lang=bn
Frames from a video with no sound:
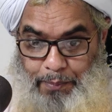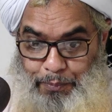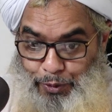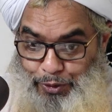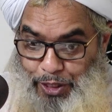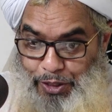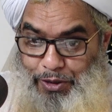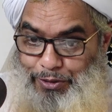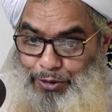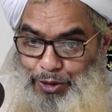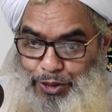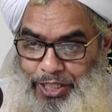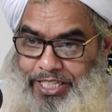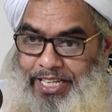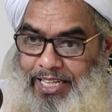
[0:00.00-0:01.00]
পুঁথিগত
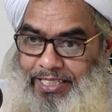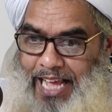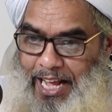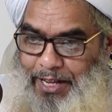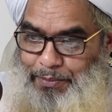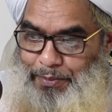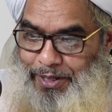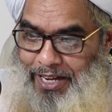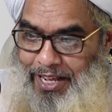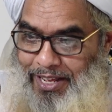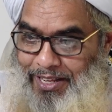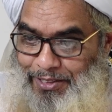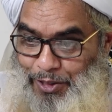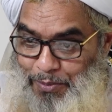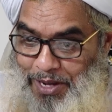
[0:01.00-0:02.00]
শিক্ষা থাকবে না
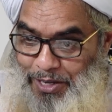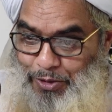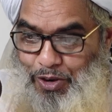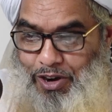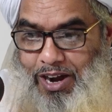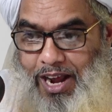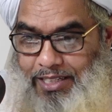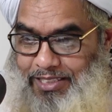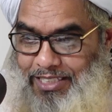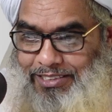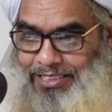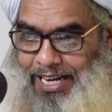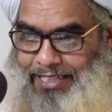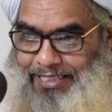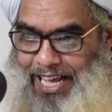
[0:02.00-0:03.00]
তোমার কোরআন হাদিস
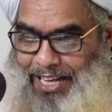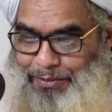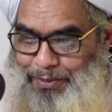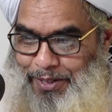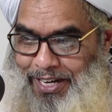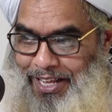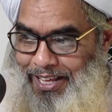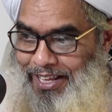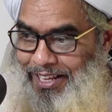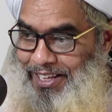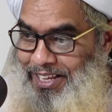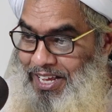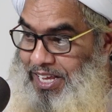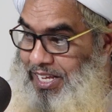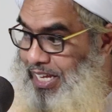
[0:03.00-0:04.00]
জানা থাকবে না
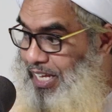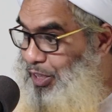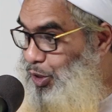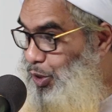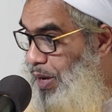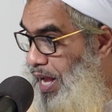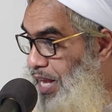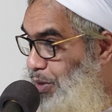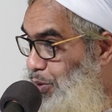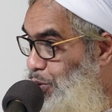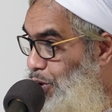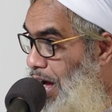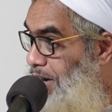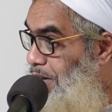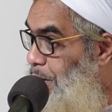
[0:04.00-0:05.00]
কিন্তু এই
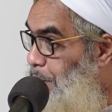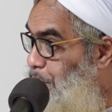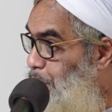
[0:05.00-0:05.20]
কোরআনের